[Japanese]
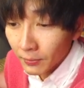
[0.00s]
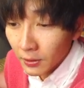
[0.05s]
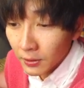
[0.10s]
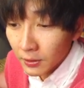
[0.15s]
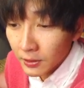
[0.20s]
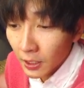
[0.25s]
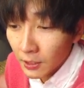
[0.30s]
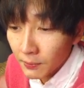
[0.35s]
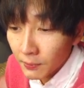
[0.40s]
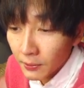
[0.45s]

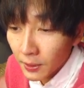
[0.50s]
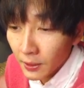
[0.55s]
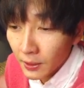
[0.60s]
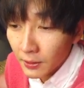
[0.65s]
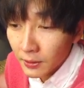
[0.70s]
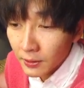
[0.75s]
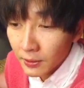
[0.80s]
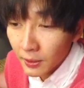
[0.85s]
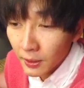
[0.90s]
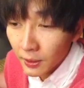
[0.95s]
再
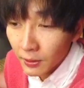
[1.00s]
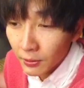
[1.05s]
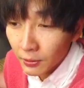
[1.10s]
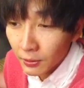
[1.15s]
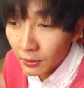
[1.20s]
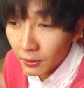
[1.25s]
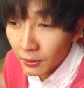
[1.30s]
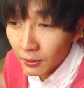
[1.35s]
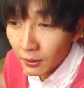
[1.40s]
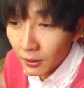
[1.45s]
ブレイク最
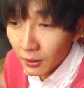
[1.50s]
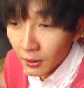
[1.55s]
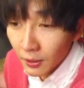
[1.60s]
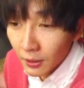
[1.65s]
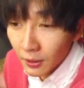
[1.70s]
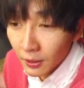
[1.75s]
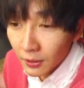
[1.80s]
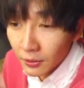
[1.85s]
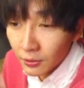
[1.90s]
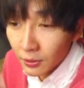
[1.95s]
高。
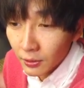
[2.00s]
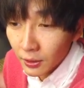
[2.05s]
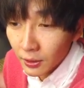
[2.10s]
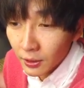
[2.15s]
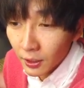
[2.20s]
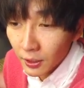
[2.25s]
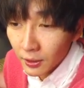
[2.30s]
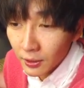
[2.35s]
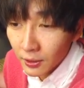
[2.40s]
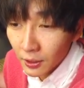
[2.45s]
それ
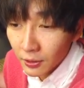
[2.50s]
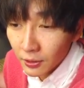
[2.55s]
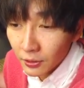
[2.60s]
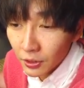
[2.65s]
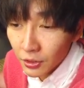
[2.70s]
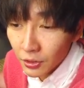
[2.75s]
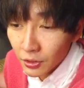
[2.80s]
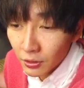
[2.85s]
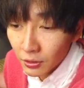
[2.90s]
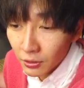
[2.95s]
幻覚
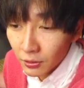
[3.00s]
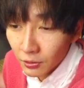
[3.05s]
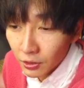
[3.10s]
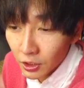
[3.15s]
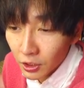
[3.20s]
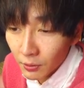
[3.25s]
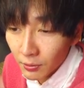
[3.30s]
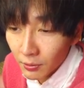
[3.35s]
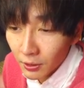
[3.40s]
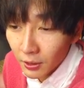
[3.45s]
でしょお
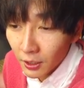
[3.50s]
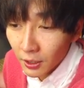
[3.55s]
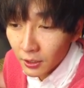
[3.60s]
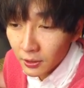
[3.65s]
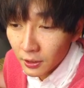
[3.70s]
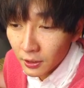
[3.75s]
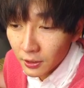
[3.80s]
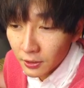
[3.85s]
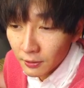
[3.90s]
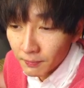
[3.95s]
茶ばっかり
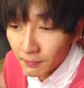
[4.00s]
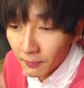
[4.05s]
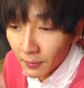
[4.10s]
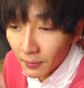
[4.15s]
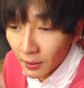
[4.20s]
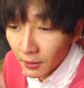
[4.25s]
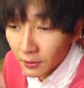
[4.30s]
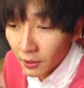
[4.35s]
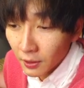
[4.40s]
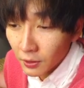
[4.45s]
ざんす。
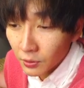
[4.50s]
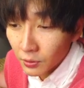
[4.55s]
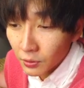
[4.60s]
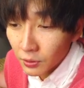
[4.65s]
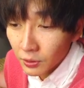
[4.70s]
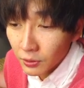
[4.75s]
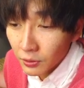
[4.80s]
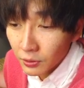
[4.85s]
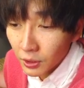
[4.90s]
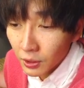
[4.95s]
学
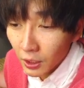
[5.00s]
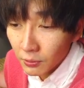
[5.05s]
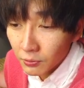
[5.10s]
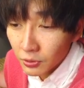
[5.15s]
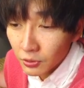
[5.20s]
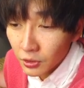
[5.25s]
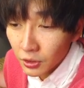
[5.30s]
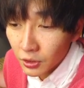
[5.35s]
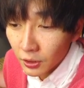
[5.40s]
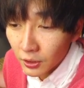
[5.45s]
校で歌う
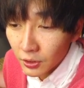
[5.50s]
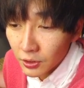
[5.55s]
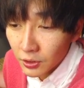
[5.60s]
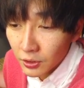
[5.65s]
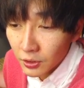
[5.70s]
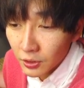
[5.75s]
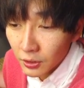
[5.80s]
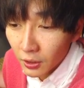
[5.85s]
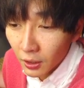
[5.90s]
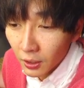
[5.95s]
もんじゃないっ
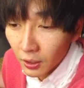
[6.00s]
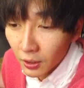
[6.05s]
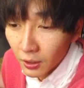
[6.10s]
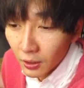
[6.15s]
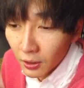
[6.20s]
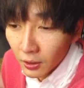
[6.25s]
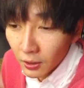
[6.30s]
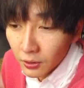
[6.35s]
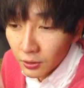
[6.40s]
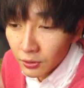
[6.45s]
つうか。
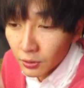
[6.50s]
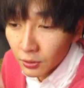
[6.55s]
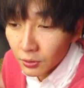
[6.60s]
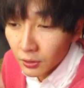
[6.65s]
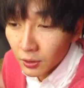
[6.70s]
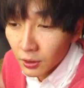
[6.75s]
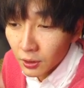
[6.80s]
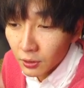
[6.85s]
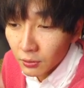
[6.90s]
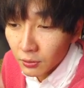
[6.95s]
そん
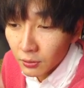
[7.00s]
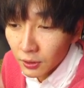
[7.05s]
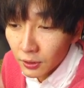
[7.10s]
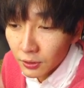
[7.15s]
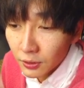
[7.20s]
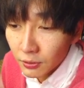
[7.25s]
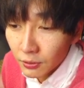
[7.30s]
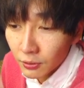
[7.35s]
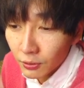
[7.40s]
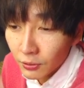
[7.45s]
な学校、い
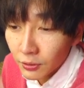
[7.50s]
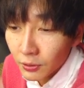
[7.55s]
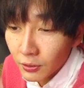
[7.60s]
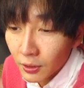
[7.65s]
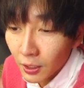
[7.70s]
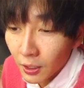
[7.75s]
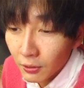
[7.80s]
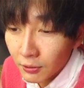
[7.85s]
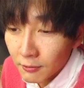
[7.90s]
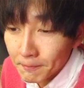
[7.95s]
や、それ本当
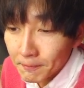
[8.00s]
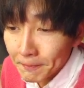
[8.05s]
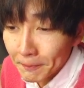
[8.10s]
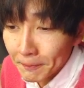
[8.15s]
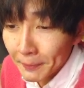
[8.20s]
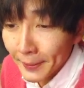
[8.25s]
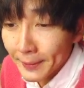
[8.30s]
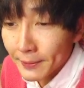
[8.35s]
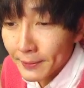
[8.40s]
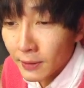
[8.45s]
なの
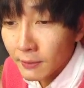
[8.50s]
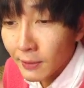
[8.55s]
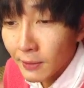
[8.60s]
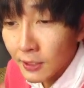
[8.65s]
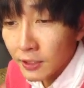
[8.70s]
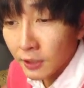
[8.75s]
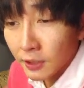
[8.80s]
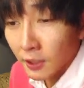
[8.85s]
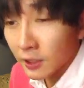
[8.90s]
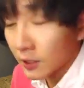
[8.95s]

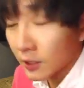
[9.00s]
マジで。